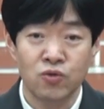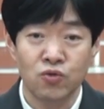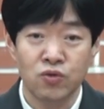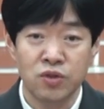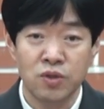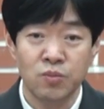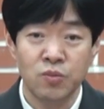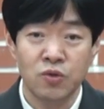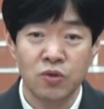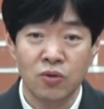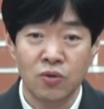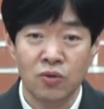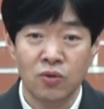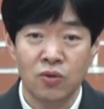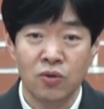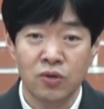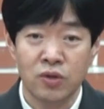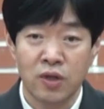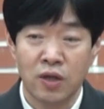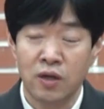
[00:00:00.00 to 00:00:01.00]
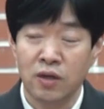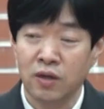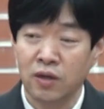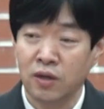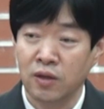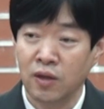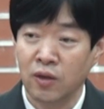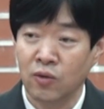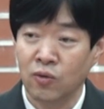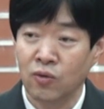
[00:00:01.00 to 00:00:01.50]
중심적으로
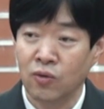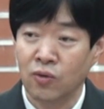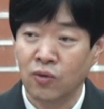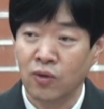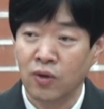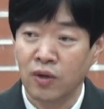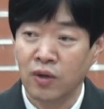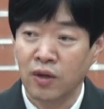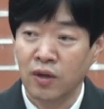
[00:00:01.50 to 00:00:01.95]
살게 되고